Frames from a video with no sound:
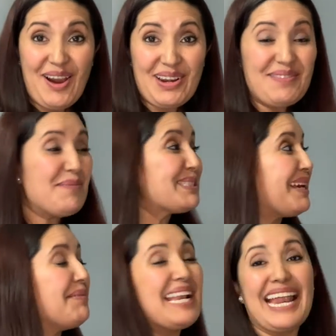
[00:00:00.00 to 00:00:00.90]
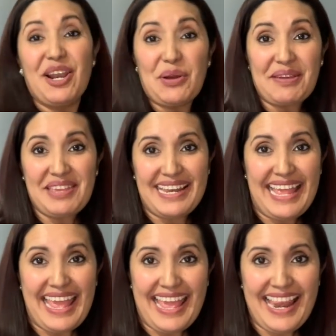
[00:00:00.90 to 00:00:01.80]
ahora vamos a mirar lo que
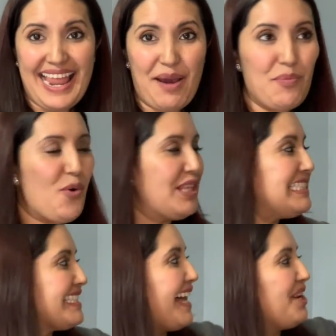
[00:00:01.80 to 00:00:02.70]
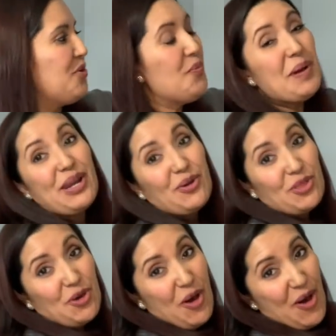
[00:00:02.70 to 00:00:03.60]
viene en la bolsa número
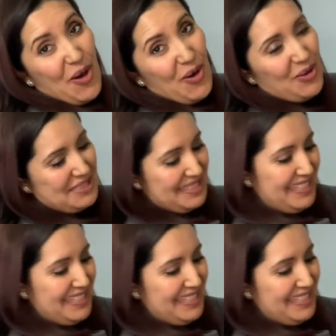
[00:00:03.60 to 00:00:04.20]
2.